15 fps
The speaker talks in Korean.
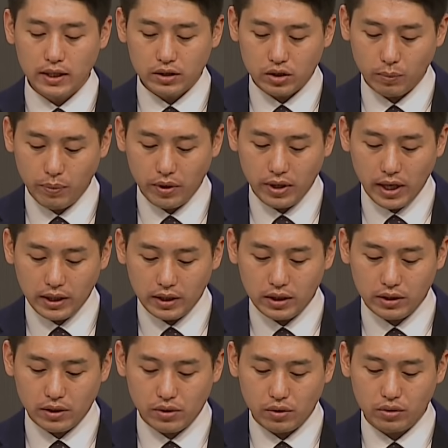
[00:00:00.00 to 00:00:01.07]
특별히
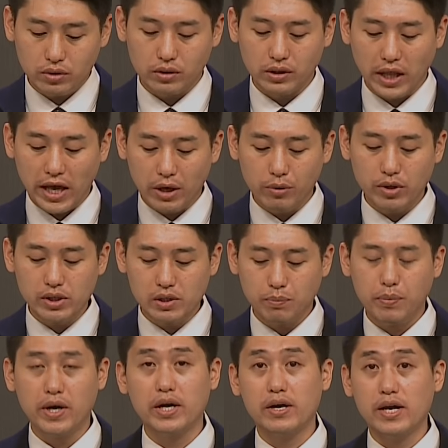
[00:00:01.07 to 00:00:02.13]
하나님께서는 레위
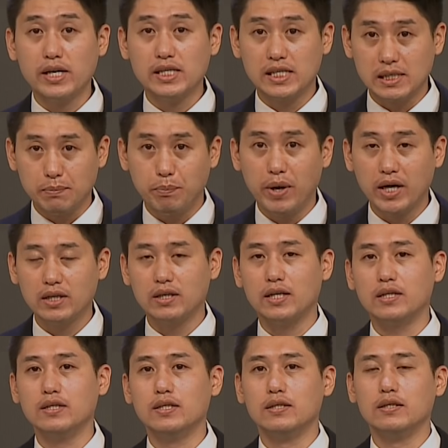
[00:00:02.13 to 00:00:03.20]
지파의
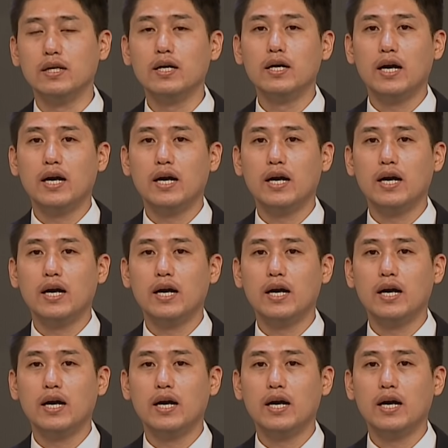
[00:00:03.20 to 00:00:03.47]
지팡이에는